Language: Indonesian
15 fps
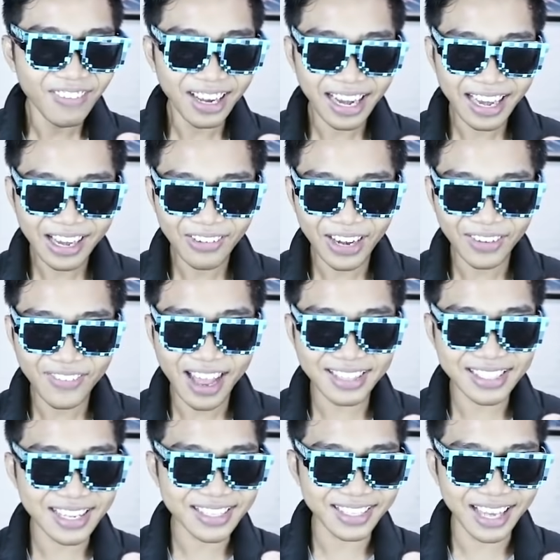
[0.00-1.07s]
Bapak gila ini luar
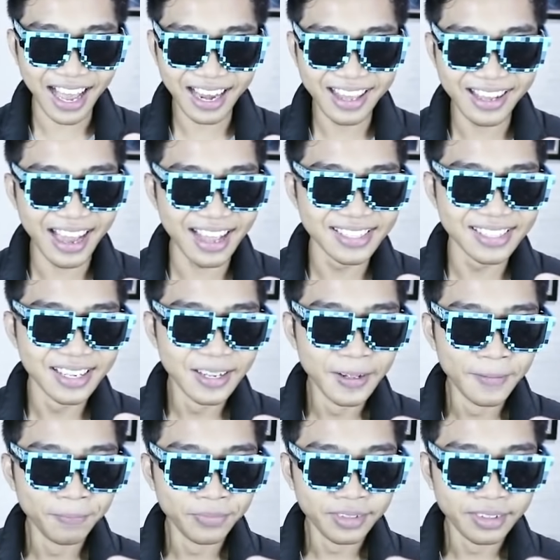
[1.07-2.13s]
biasa sekali guys.
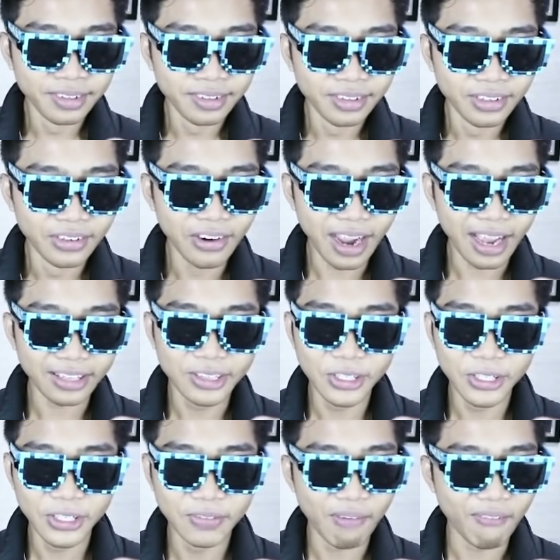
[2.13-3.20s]

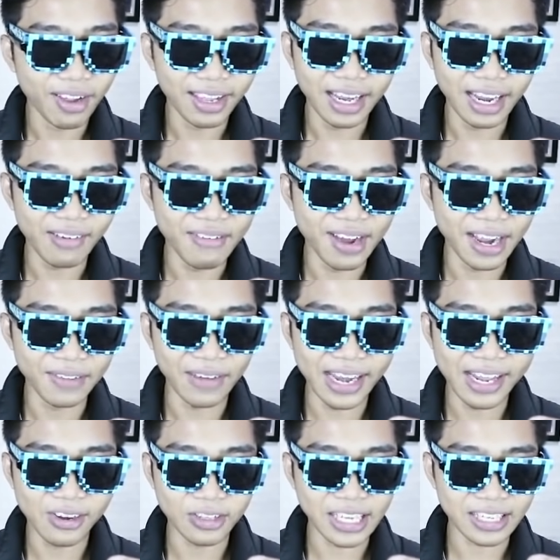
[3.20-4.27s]
Waduh, Bapak gila memang yang
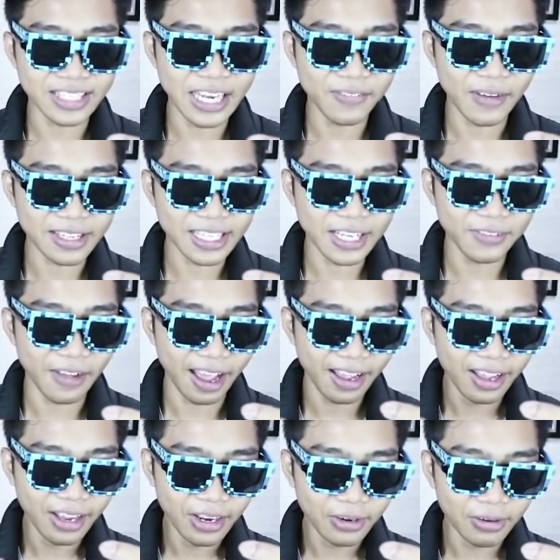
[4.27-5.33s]
paling kocak sini Pak, sini
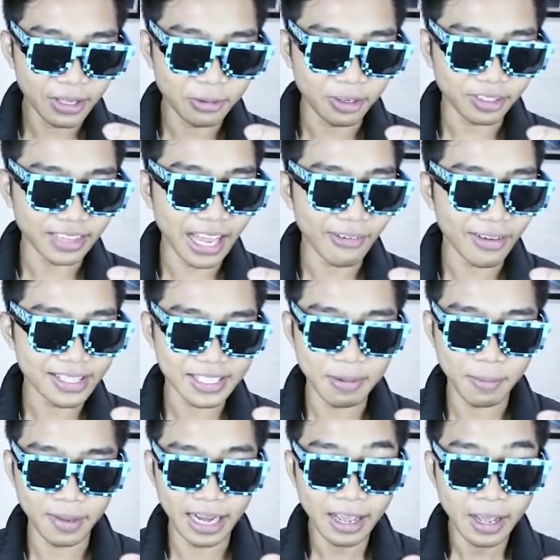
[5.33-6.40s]
Pak. Waduh ketawa sih
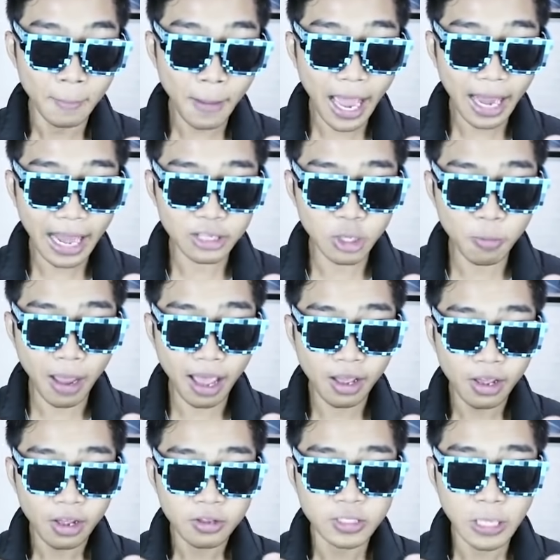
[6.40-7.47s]
Bapak gila. Pak langsung
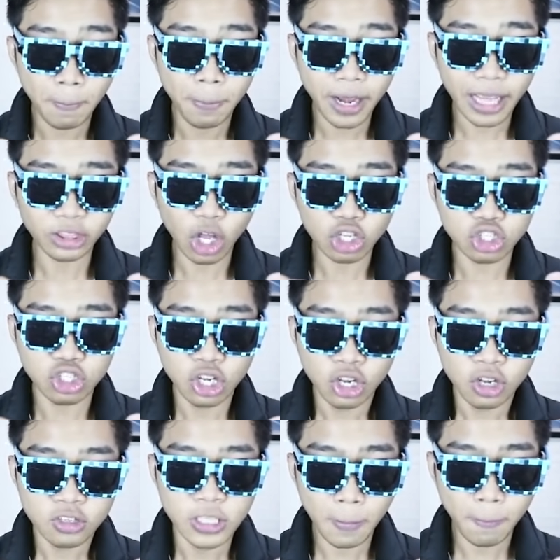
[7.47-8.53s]
Pak, jebretos,
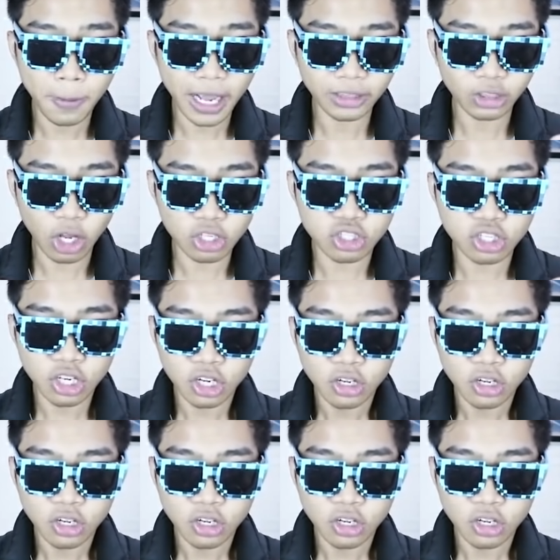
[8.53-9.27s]
jebretos,